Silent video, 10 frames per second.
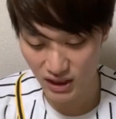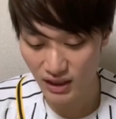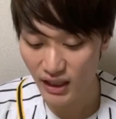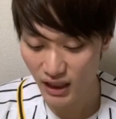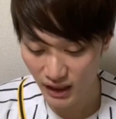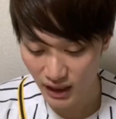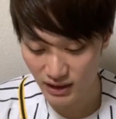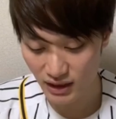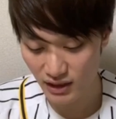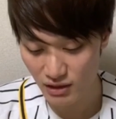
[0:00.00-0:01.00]
失点がね、か
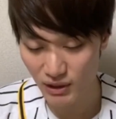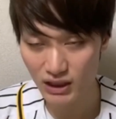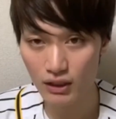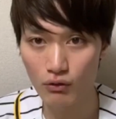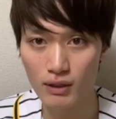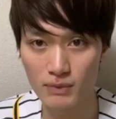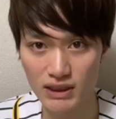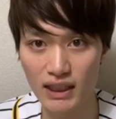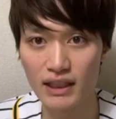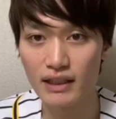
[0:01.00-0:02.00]
さんでしまったのは、まあ
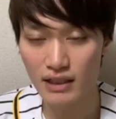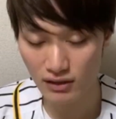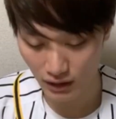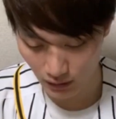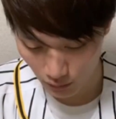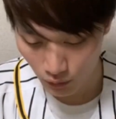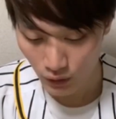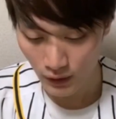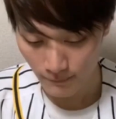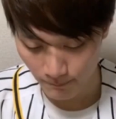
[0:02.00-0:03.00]
残念でしたけど。
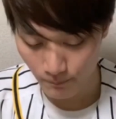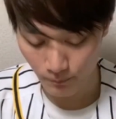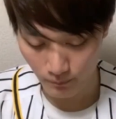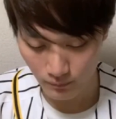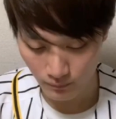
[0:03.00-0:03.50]
うん。